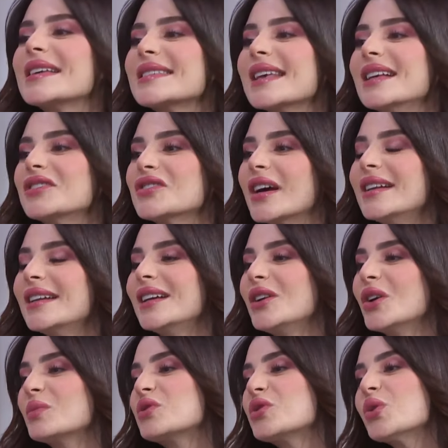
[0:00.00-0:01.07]
اسالك عنه
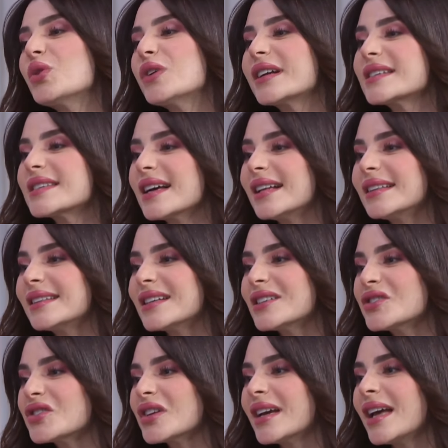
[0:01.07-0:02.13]
اليوم شو هو رسالتك
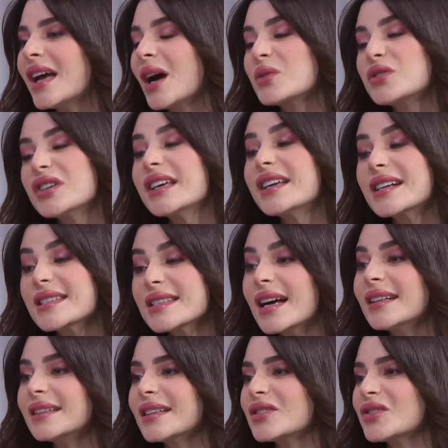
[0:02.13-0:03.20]
او شو هي
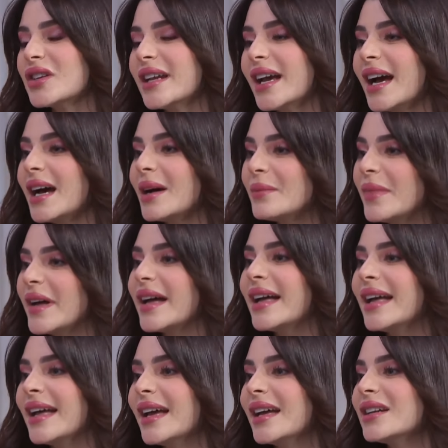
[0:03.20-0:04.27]
رسالتك اللي حابه
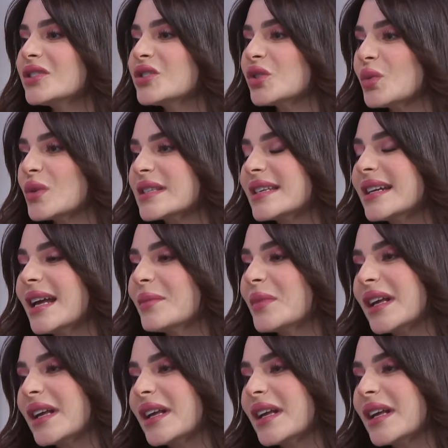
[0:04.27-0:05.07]
انك توصلينها من